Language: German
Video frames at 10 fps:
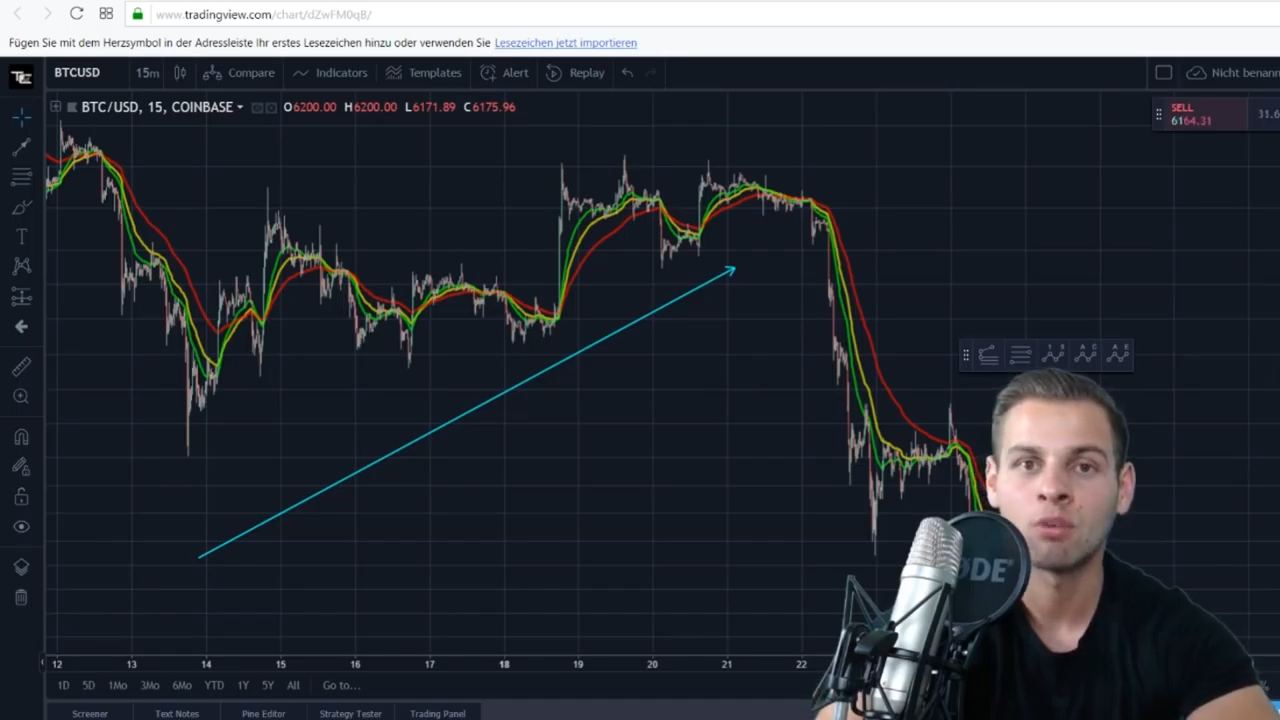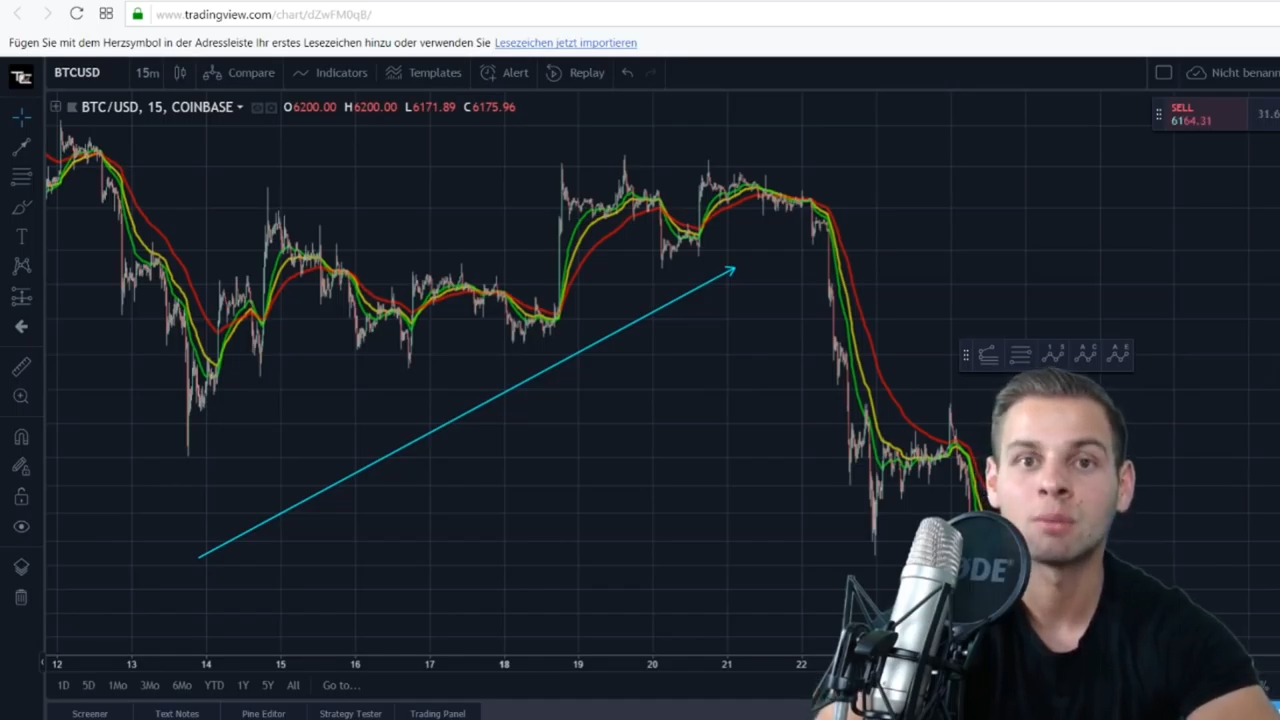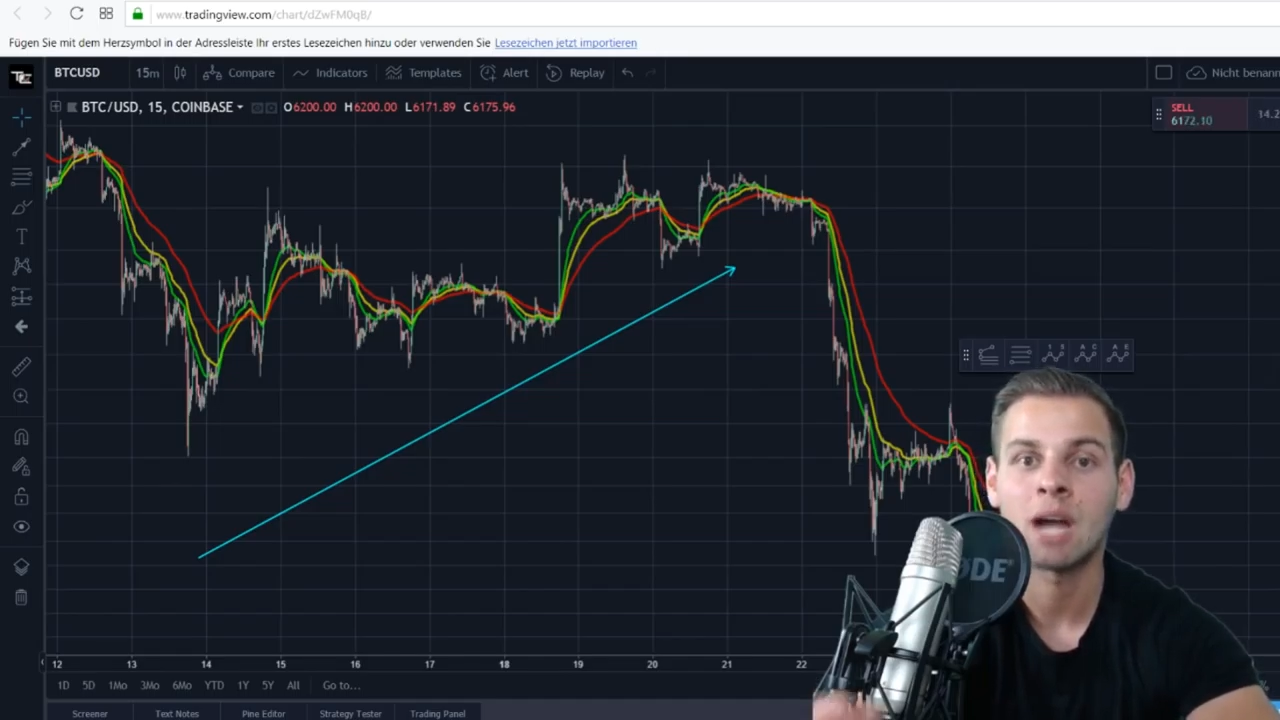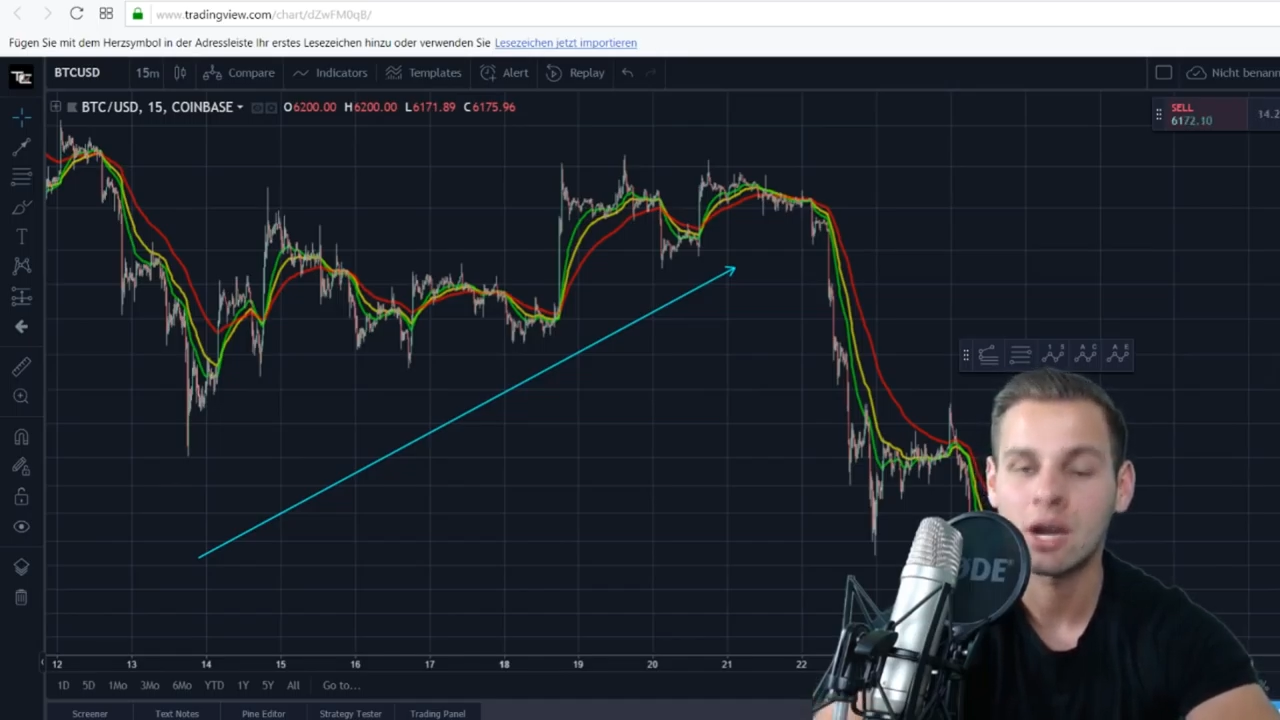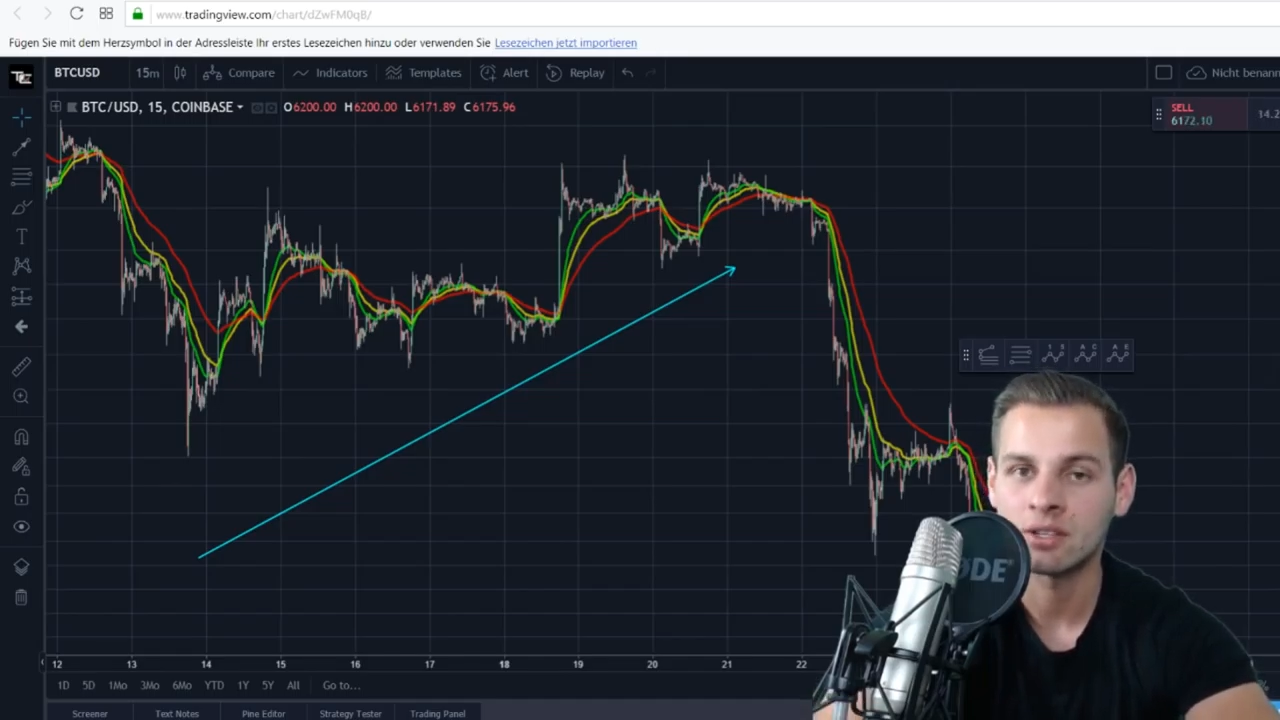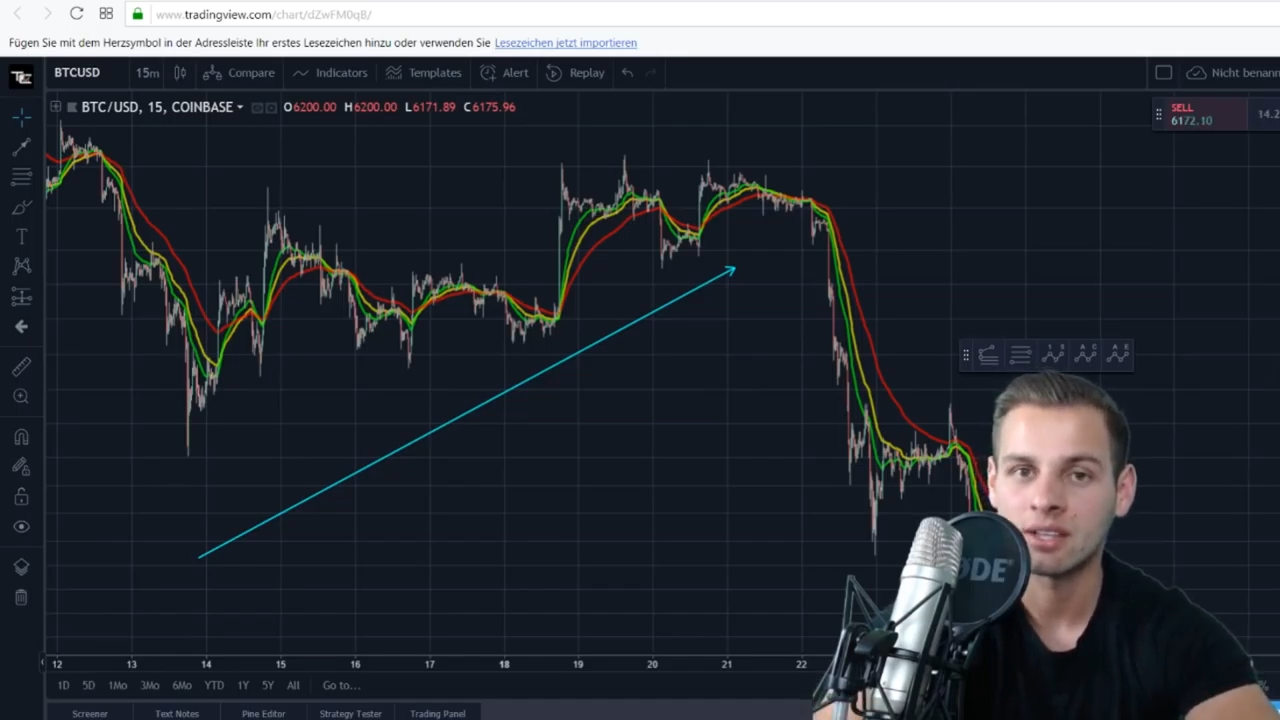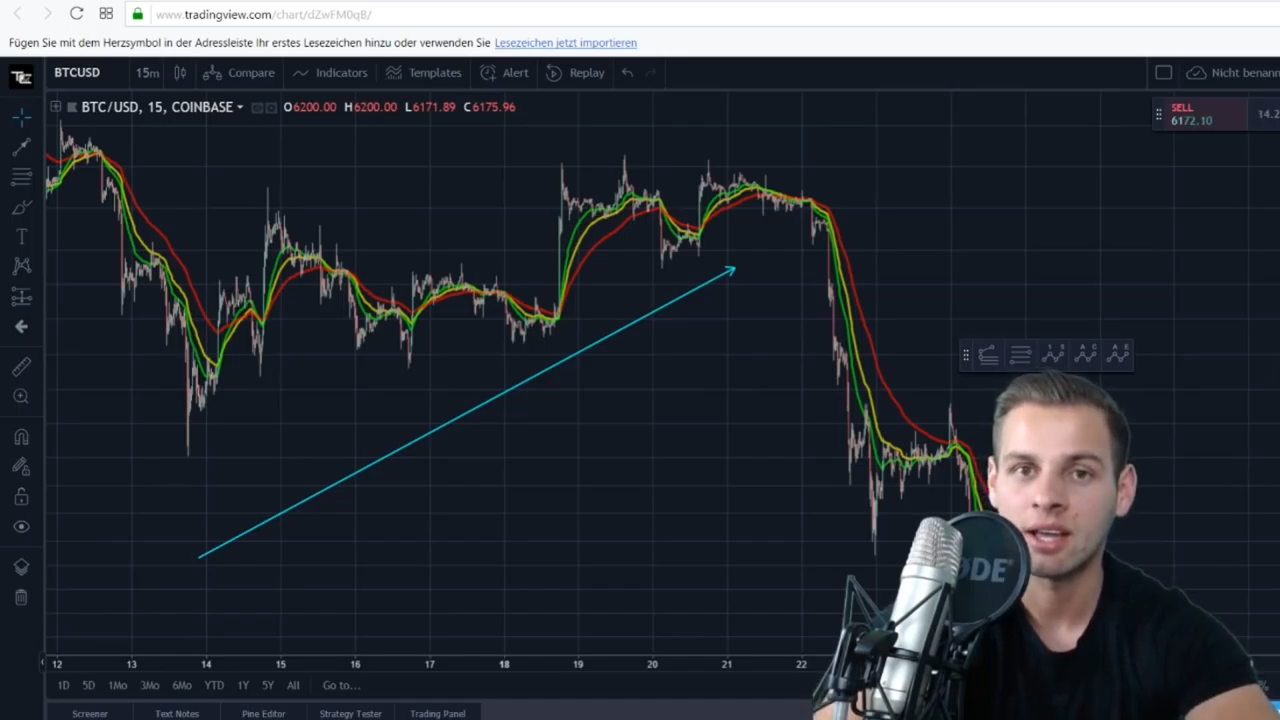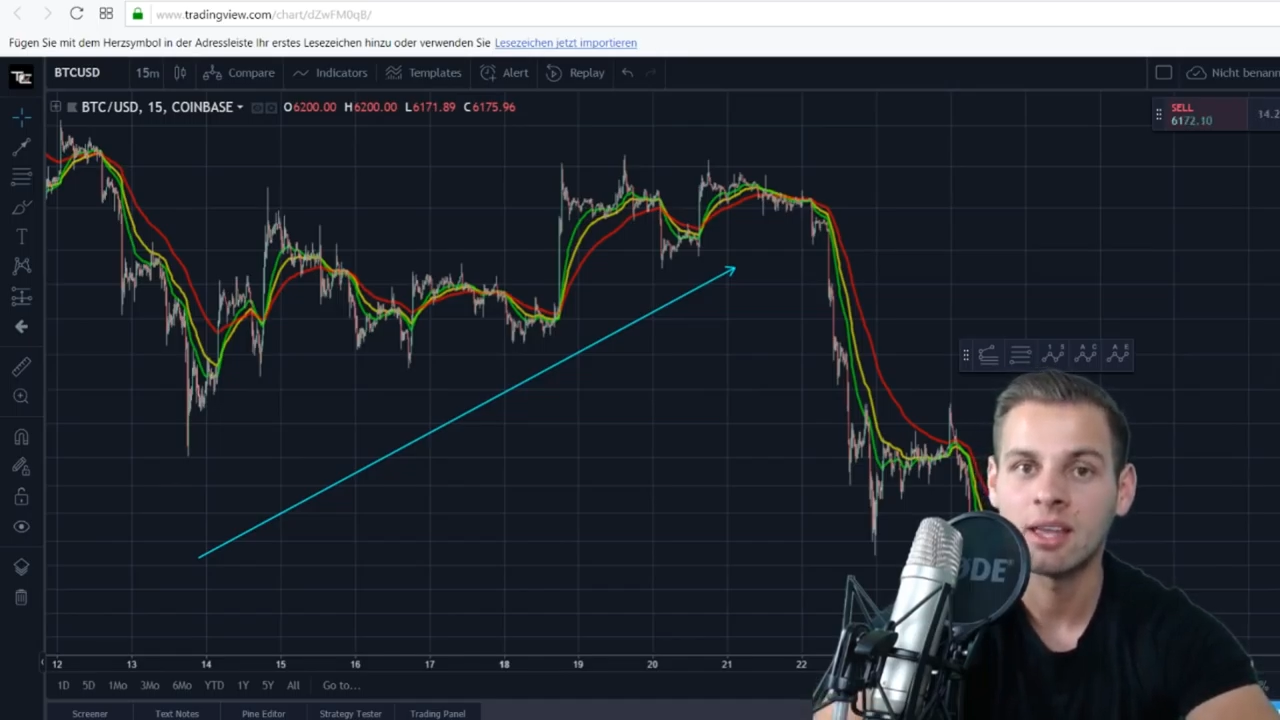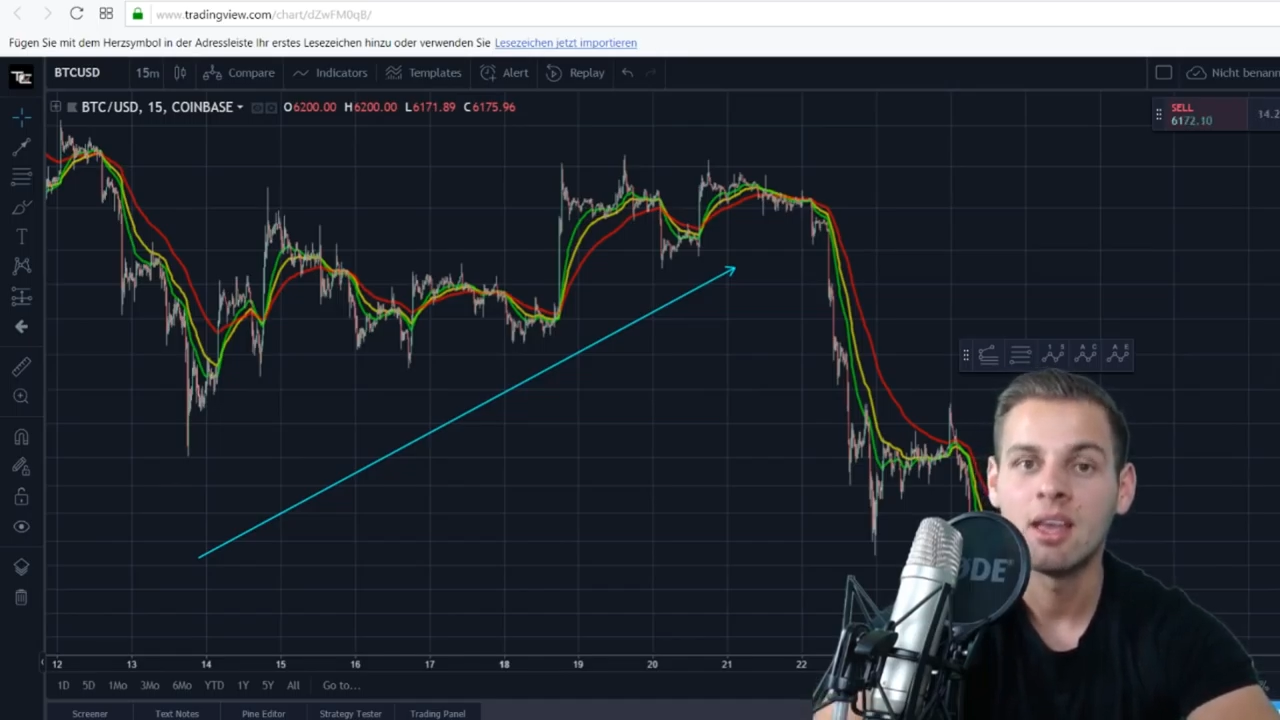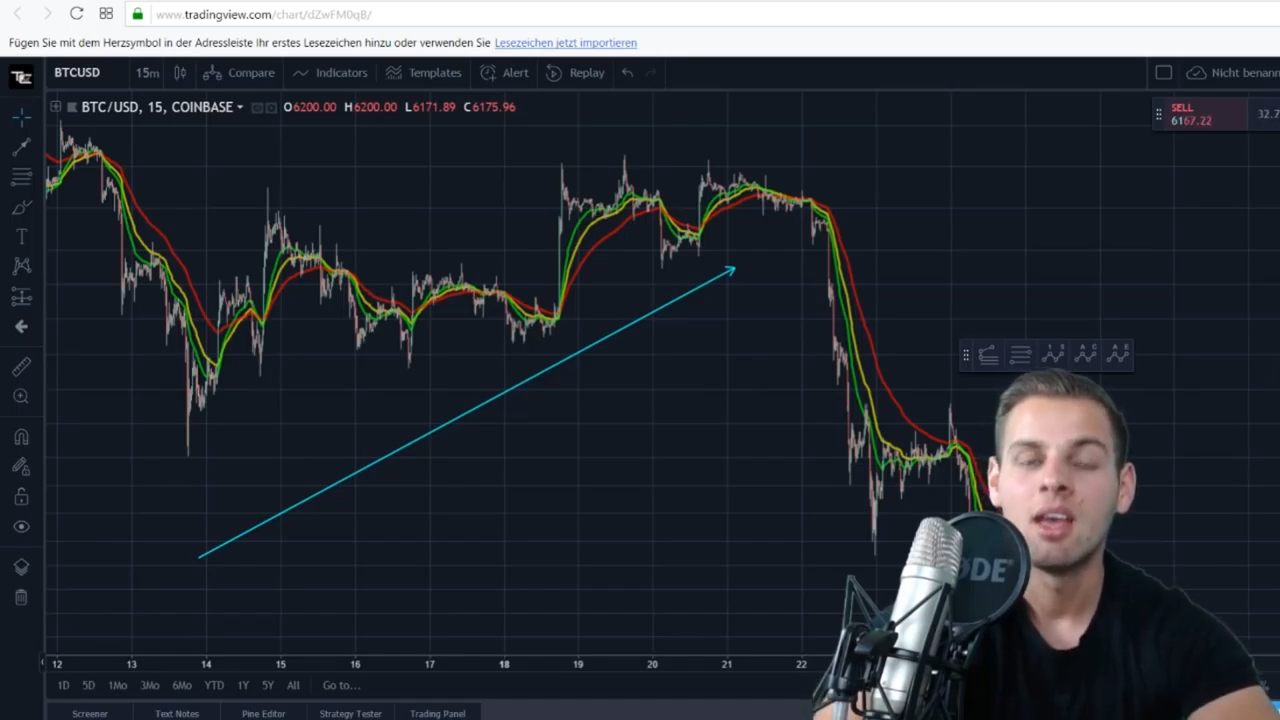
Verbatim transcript: vom RSI,